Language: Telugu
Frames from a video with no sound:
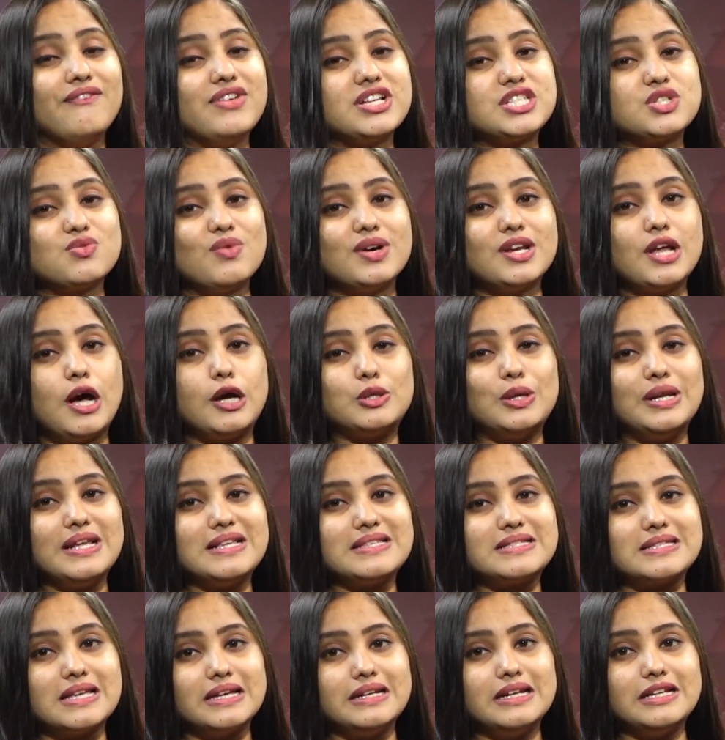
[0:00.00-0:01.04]

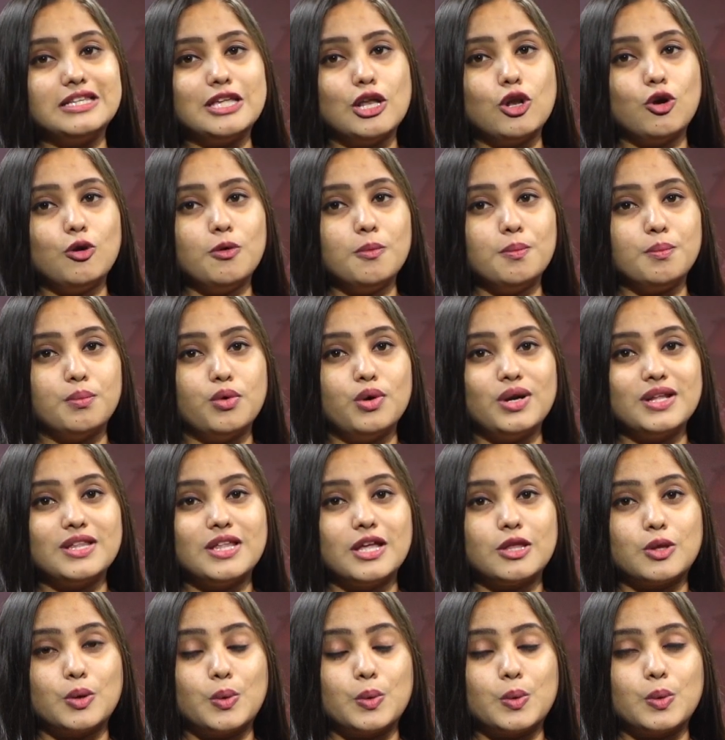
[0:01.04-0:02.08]
విశ్వనాథుని సన్నిధిలో
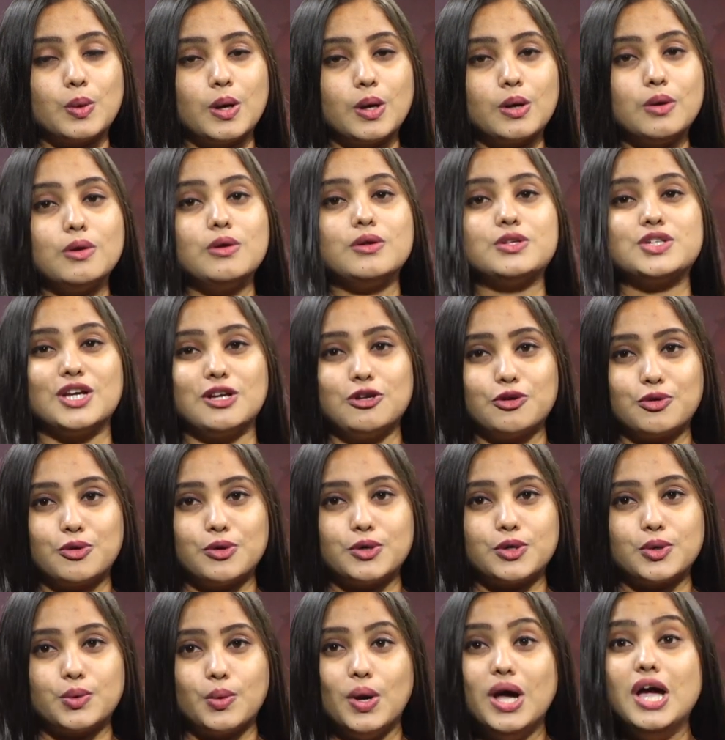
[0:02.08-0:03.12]
బూడిదతో రంగులు
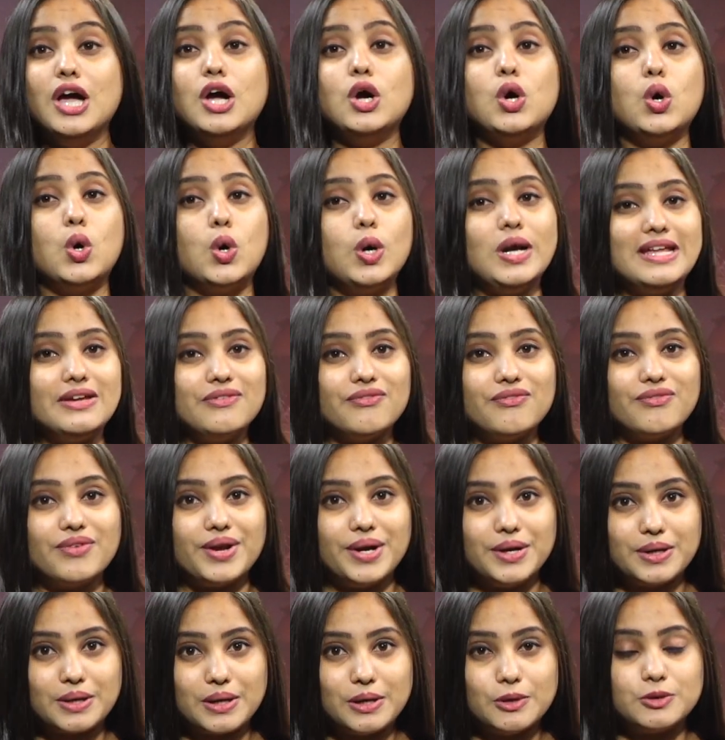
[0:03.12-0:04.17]
చల్లుకుంటూ హోళీ
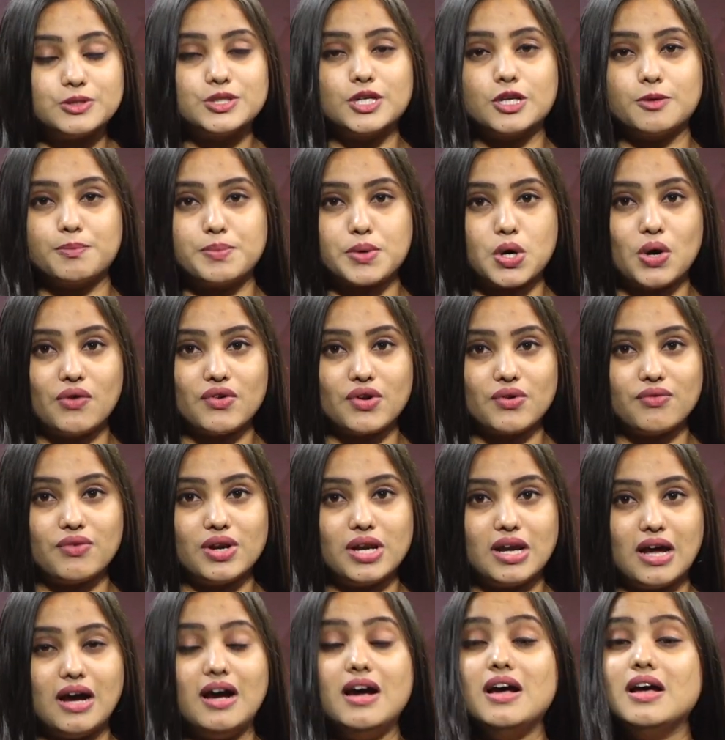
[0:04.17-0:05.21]
వేడుకలు జరుపుకోవడం
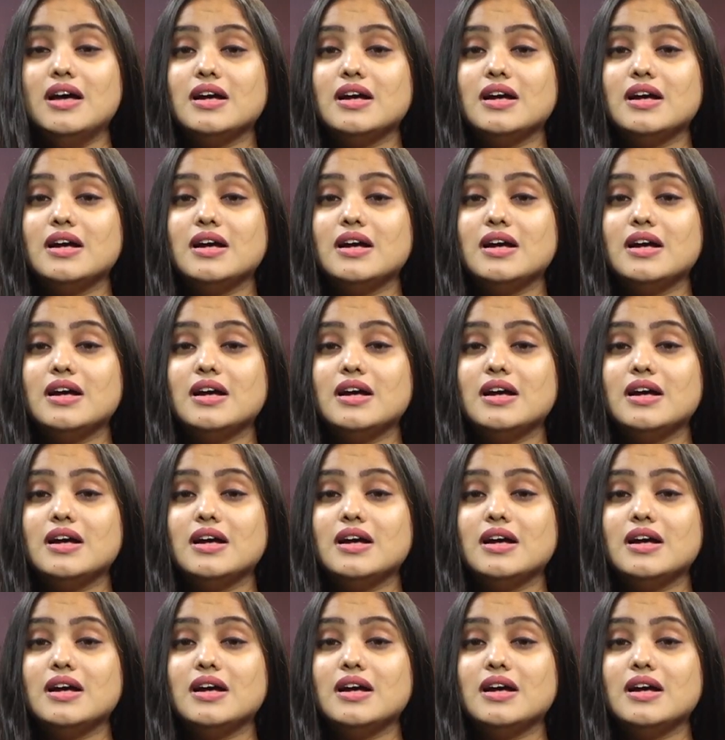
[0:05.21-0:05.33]
వల్ల